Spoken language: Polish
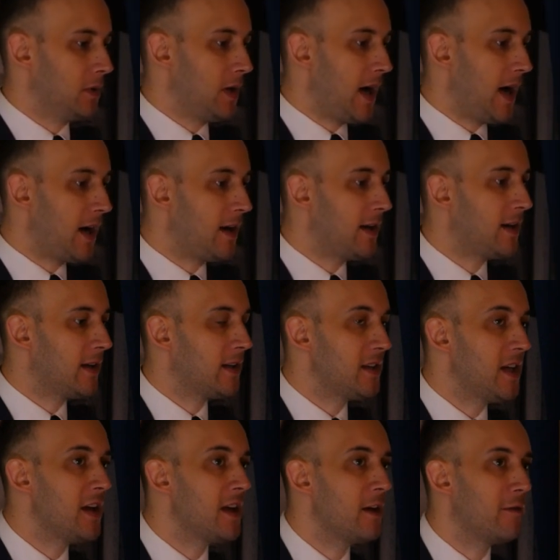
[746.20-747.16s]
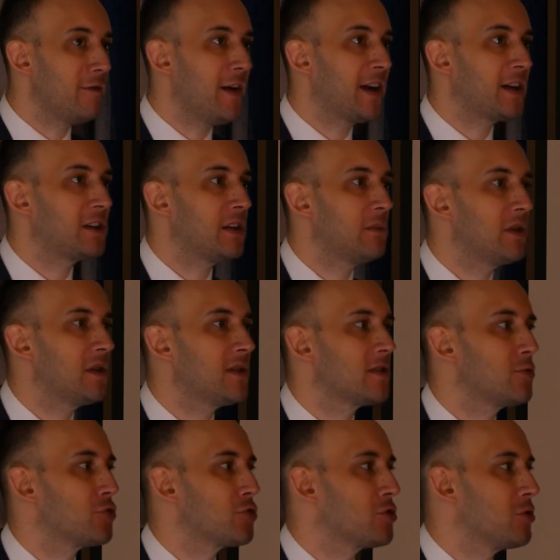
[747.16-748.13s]
ale jej efektem
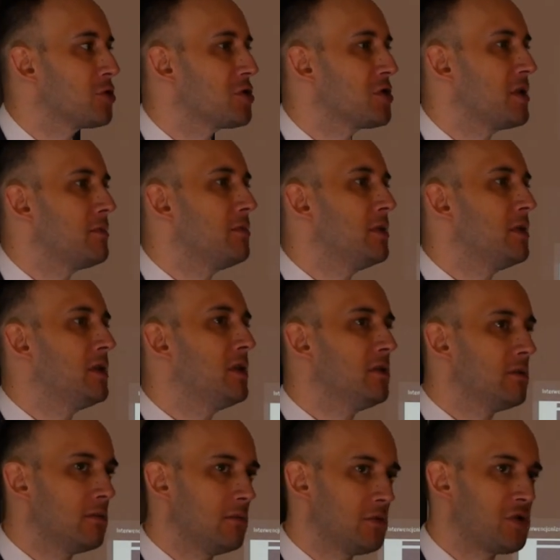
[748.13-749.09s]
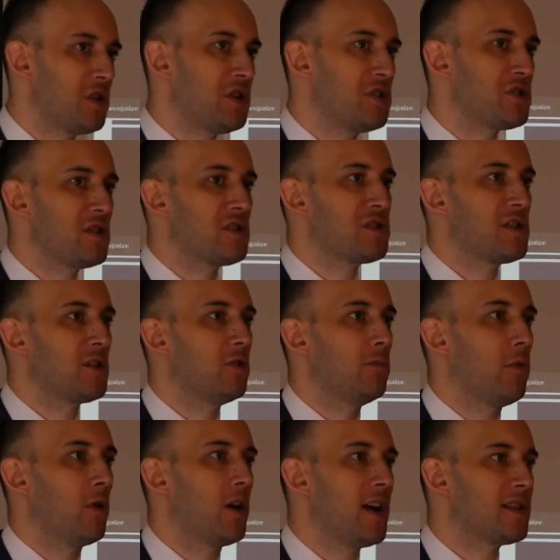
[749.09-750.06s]
jest już to, że my część naszego
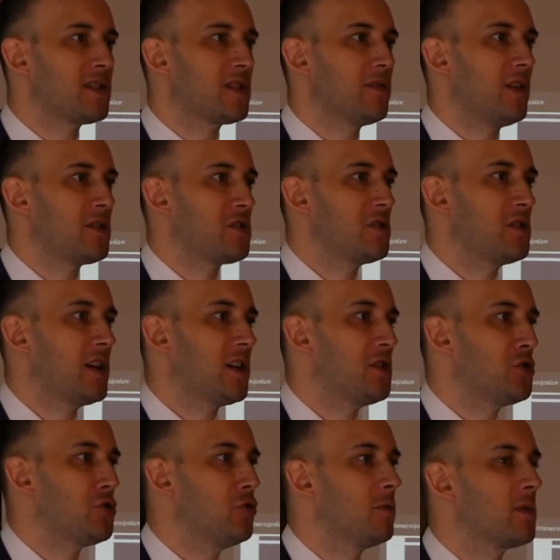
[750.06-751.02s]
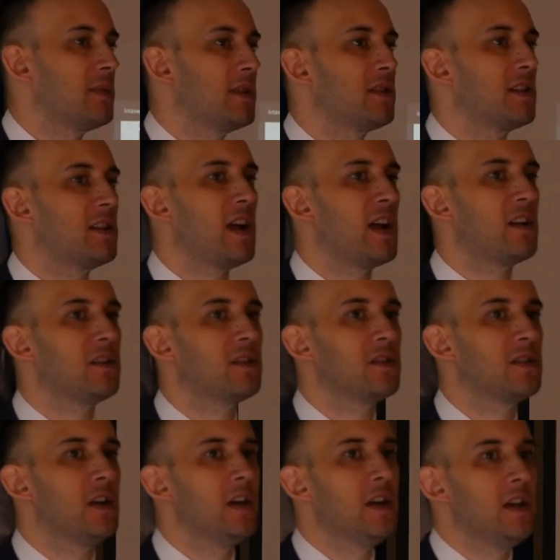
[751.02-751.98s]
bogactwa czy jakichś dóbr
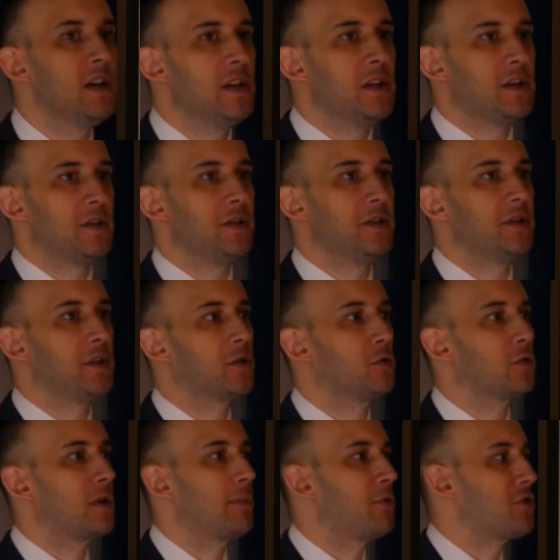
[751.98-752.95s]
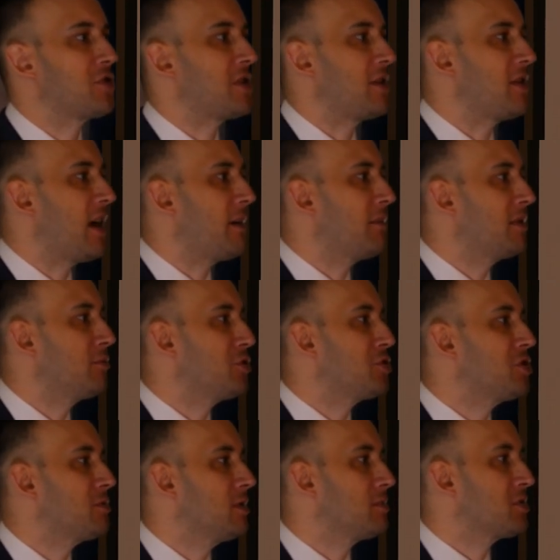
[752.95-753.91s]
materialnych, które posiadamy,
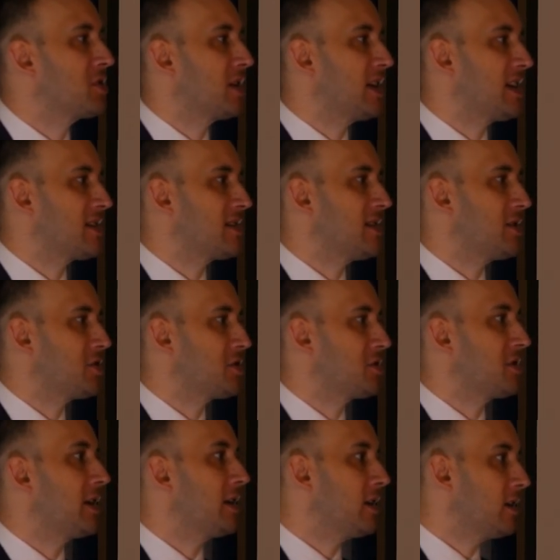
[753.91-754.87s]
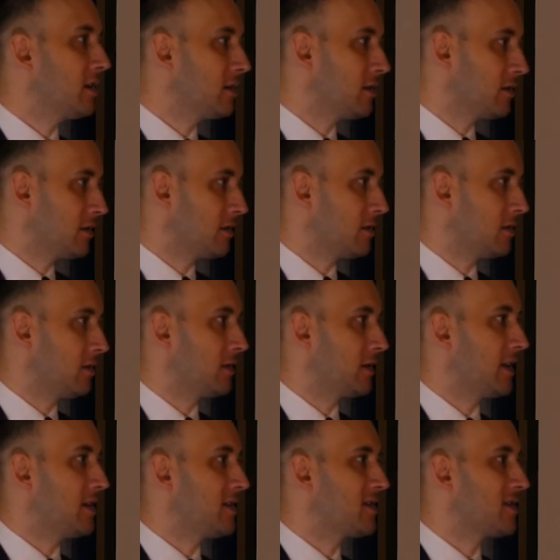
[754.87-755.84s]
musimy przekazać tej
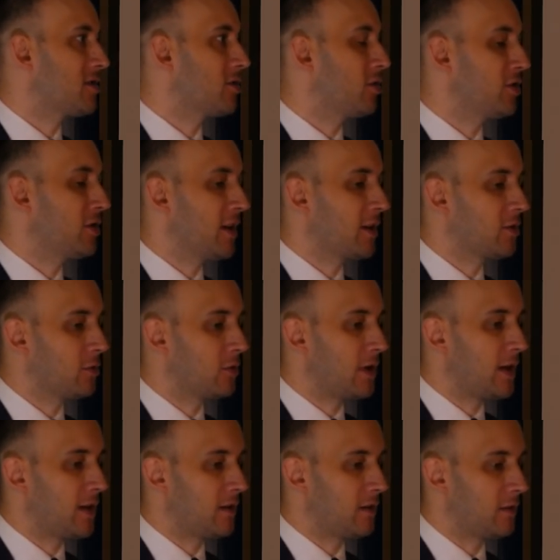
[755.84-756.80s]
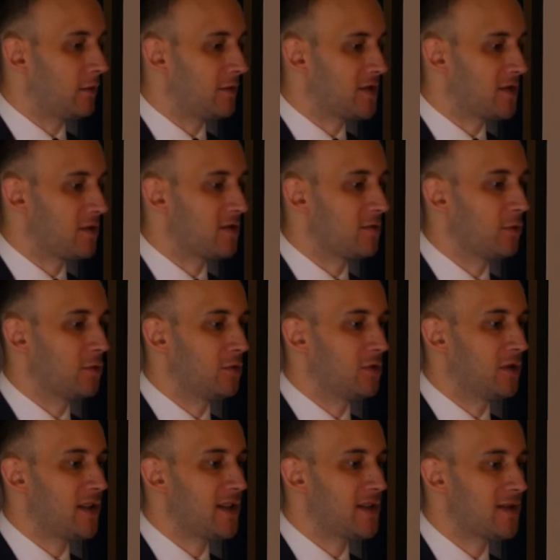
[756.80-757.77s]
tej stronie, która w stosunku
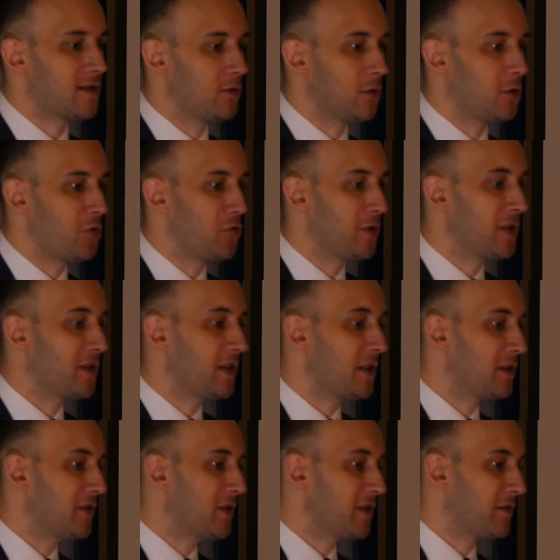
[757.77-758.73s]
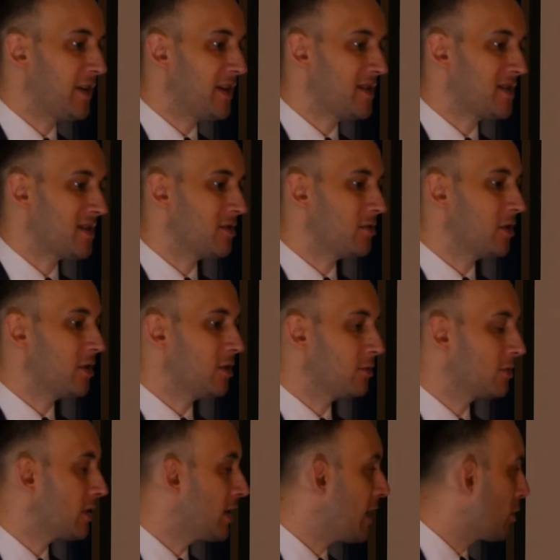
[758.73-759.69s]
do nas dokonuje tej interwencji. No i tutaj